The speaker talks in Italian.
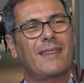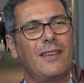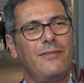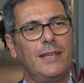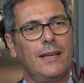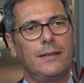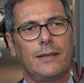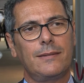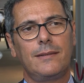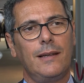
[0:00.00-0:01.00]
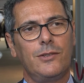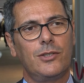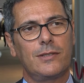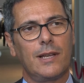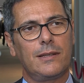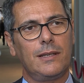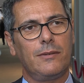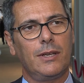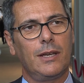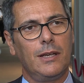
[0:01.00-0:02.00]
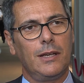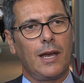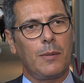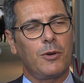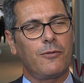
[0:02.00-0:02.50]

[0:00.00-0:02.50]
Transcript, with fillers: definire i testi legislativi. Abbiamo